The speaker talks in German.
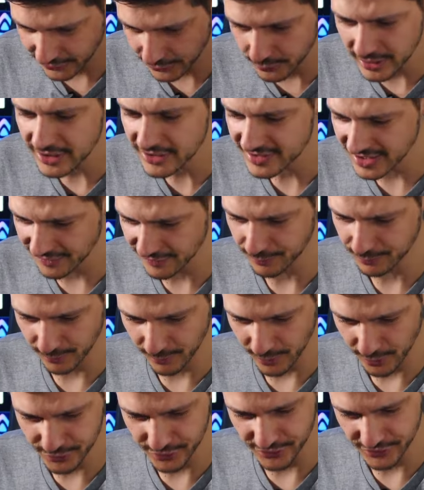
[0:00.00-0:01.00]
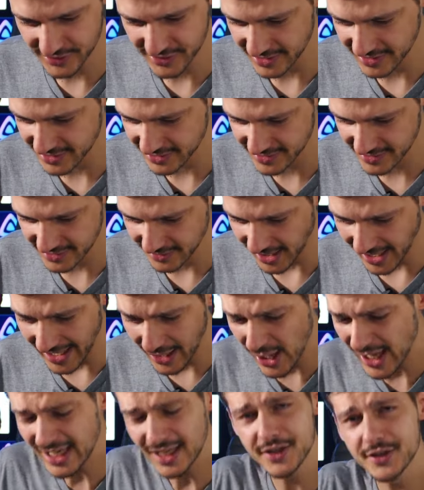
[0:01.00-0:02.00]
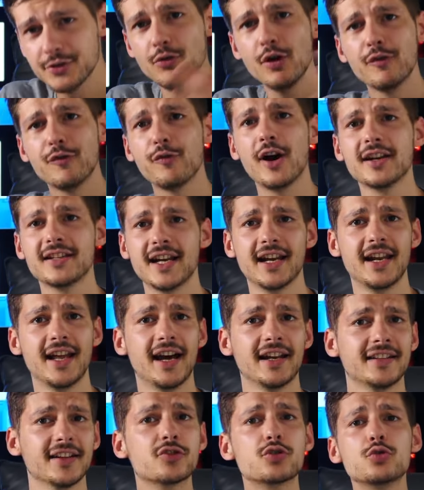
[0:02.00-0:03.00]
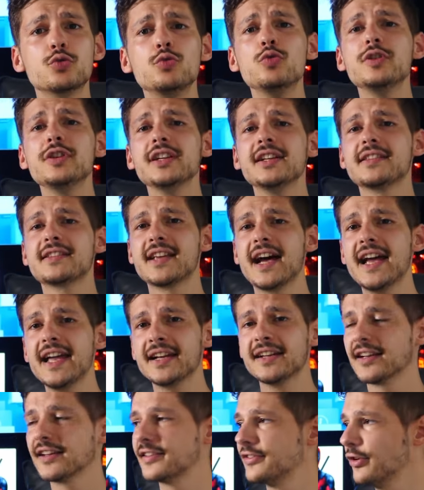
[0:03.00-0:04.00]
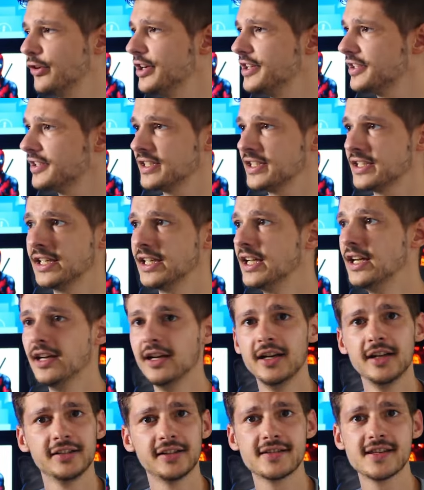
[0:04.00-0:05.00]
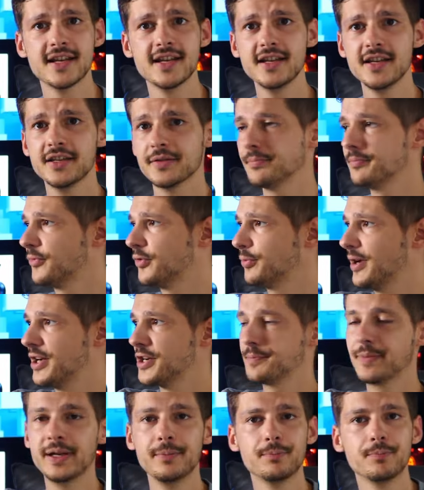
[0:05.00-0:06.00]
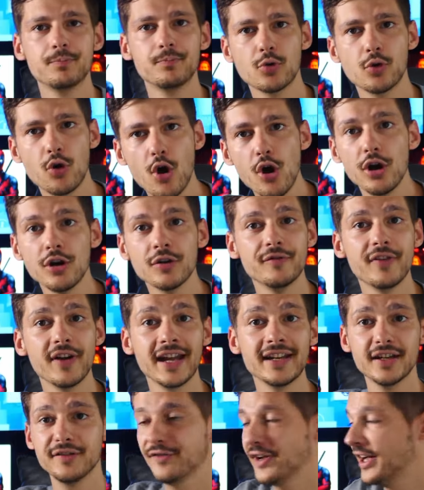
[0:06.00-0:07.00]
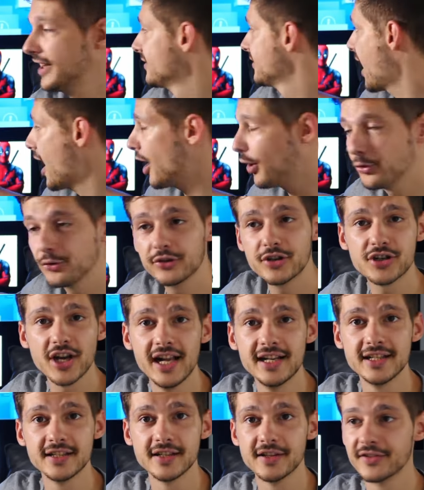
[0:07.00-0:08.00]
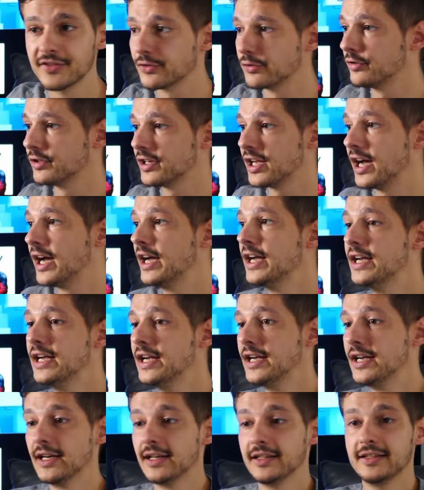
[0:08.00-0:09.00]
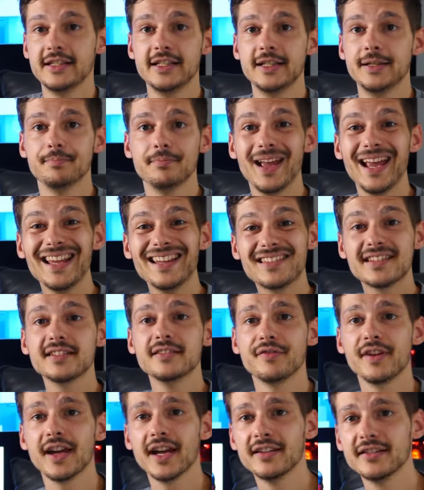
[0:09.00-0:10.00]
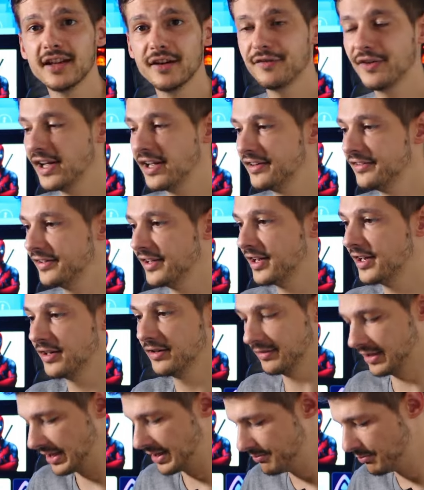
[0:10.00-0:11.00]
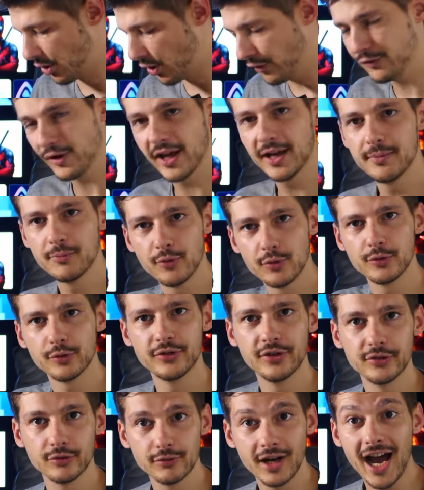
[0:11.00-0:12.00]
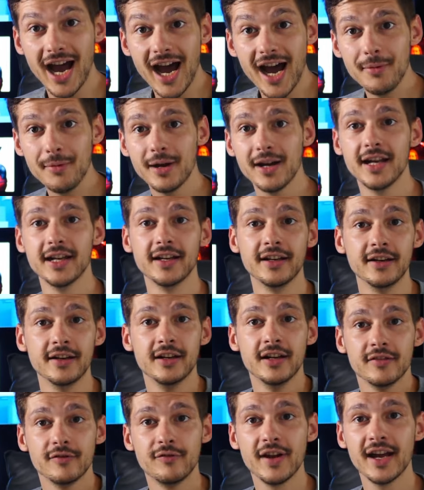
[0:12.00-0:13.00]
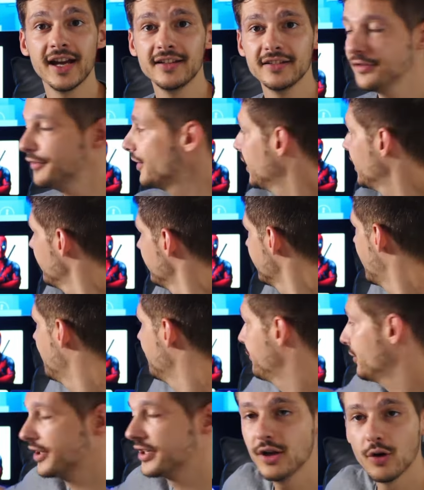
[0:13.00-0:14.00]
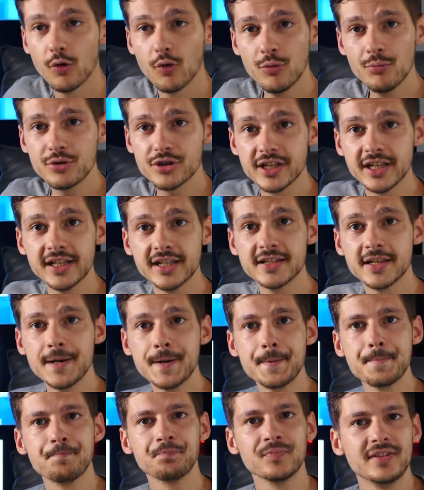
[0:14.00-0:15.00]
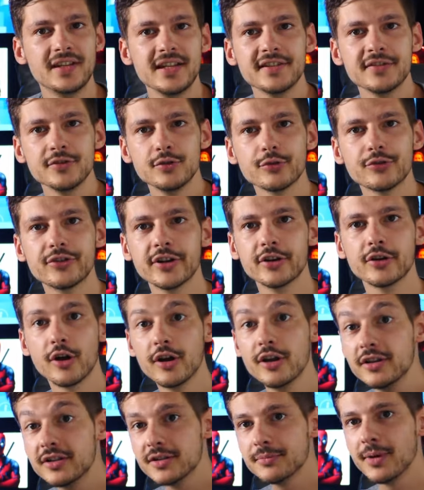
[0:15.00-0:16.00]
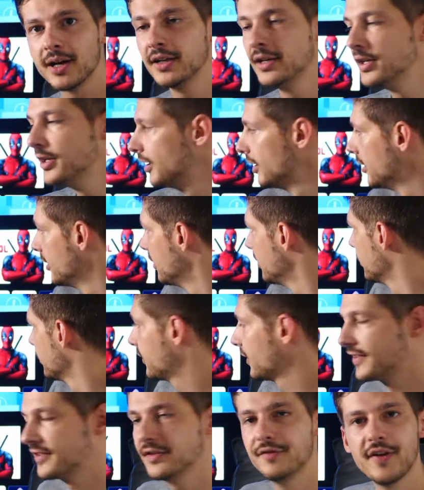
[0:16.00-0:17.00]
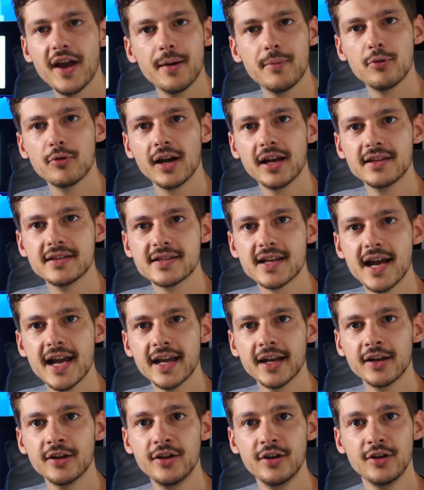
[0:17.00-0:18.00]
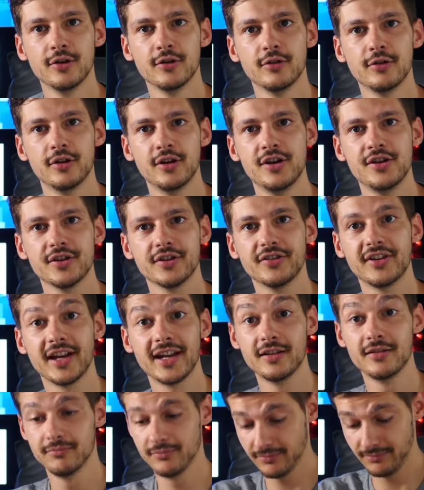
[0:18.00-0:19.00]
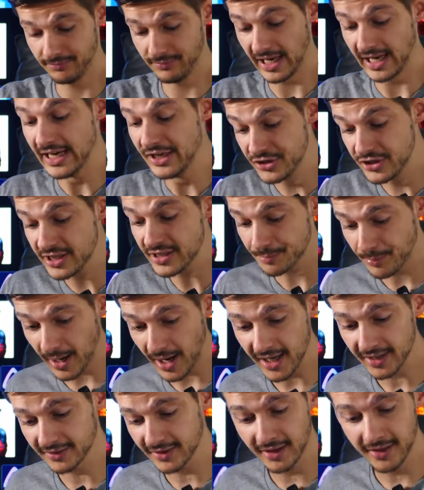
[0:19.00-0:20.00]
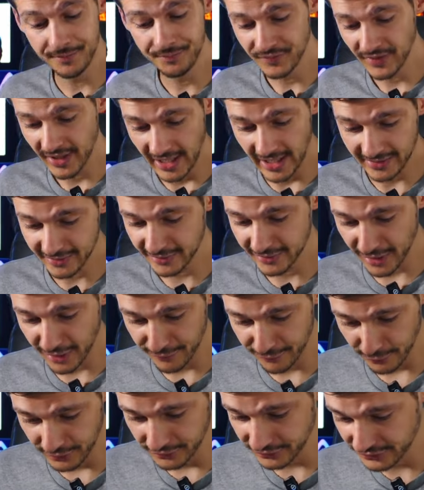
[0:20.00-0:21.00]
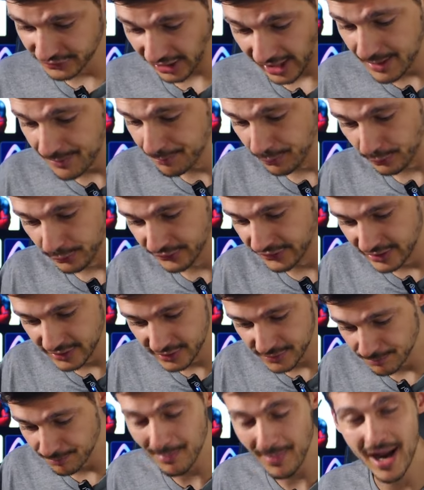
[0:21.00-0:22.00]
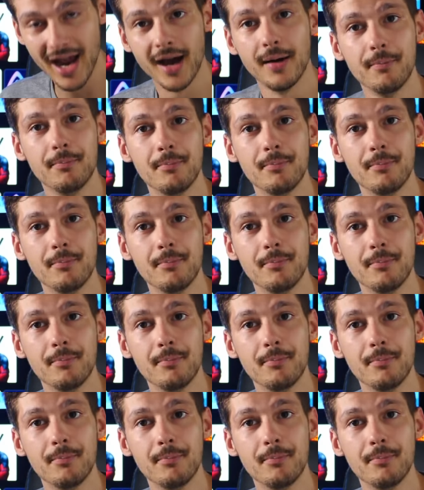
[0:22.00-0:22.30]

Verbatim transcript: Screensaver Promotions, dass das eigentlich nur Vorteile hat, dass Studien zeigen, dass Leute, die tatsächlich zum Beispiel kochen, während der Fernseher ausgeschaltet ist oder die essen, während der Fernseher im Offline-Modus ist oder arbeiten, während der Fernseher einfach hier rumsteht, diesen Nutzern könnte man quasi Werbung anzeigen und seine LGs Partner hätten davon 3% mehr